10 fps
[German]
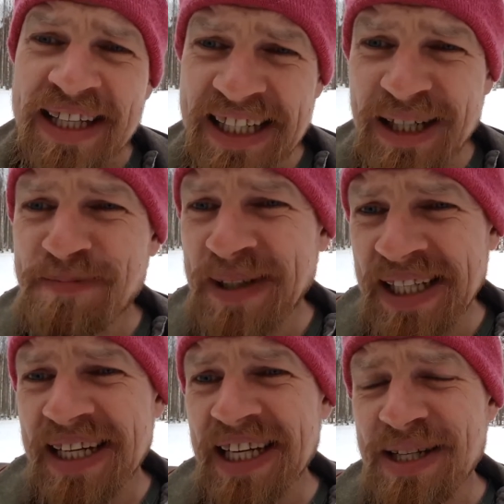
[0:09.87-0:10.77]
ich bin
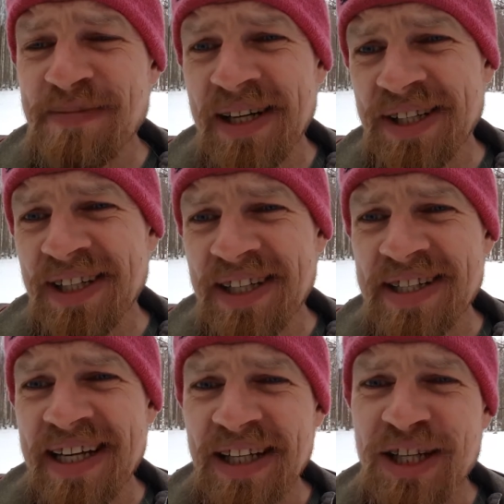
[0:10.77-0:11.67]
ja erstmal da
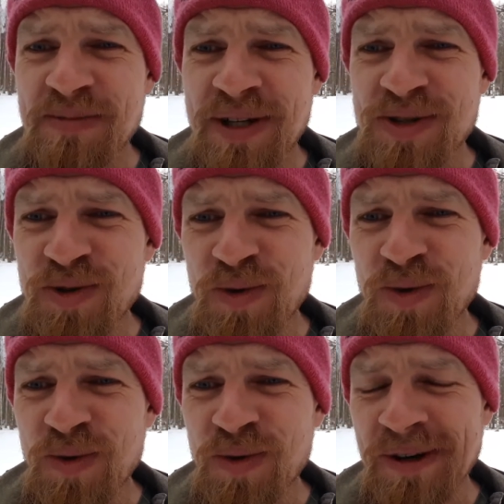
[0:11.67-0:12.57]
jetzt gar nicht mal
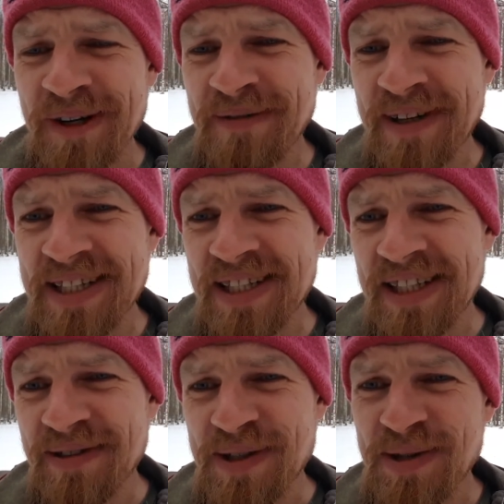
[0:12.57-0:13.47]
so, weiß ich
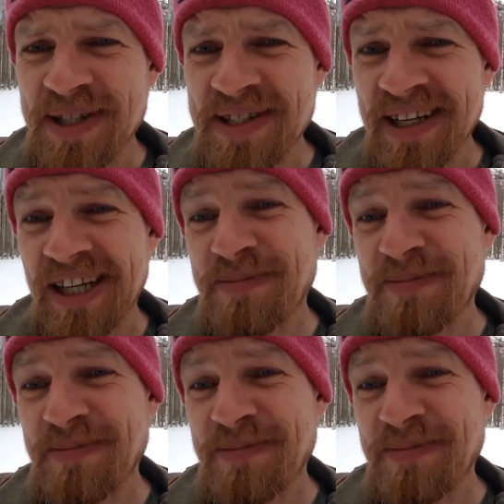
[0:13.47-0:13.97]
nicht, was soll ich denn sagen?